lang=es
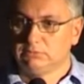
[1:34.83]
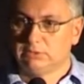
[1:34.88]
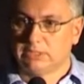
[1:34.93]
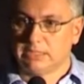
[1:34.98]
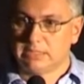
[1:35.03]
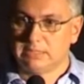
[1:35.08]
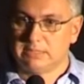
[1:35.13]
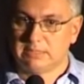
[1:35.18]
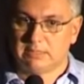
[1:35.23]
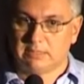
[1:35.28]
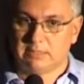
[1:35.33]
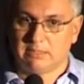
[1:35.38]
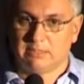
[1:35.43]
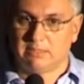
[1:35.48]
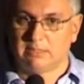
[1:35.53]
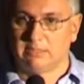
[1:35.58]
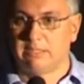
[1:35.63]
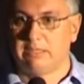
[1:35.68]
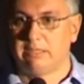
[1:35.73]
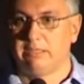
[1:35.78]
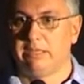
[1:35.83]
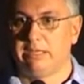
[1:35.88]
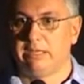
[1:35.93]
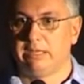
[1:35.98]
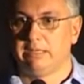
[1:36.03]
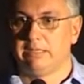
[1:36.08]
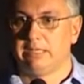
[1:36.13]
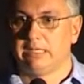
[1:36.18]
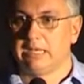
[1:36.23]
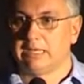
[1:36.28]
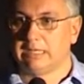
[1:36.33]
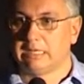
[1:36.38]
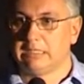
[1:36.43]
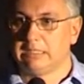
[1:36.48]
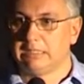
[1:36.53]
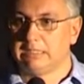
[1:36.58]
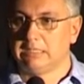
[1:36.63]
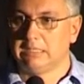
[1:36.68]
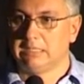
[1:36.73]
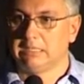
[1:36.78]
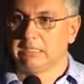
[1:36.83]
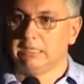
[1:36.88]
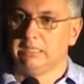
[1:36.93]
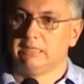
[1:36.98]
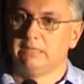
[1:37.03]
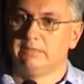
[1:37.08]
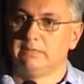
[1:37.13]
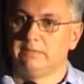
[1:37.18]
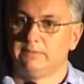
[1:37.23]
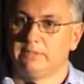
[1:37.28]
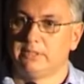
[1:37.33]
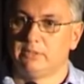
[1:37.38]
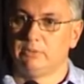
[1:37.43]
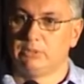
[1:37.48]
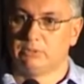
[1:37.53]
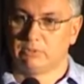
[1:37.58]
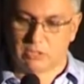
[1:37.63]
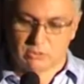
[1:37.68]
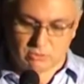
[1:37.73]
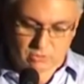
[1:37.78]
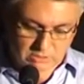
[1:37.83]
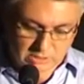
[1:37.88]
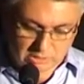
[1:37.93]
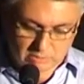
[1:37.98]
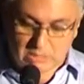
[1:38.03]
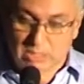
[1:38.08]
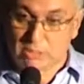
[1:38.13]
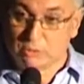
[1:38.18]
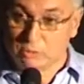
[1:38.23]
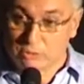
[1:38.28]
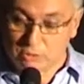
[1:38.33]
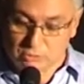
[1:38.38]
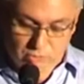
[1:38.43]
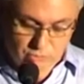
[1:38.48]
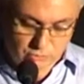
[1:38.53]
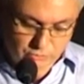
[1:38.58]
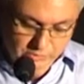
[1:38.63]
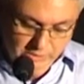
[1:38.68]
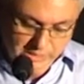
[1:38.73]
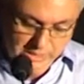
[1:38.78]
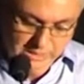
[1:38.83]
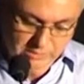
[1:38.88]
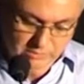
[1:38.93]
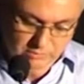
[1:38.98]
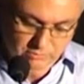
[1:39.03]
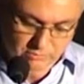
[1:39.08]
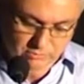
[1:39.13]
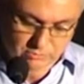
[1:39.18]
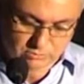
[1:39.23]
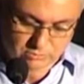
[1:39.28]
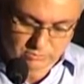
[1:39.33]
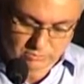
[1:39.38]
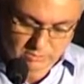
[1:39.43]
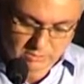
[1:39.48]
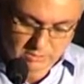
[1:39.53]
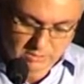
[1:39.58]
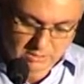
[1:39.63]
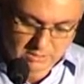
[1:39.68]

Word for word: que es en el arranque de nuestro año de trabajo encontrarnos,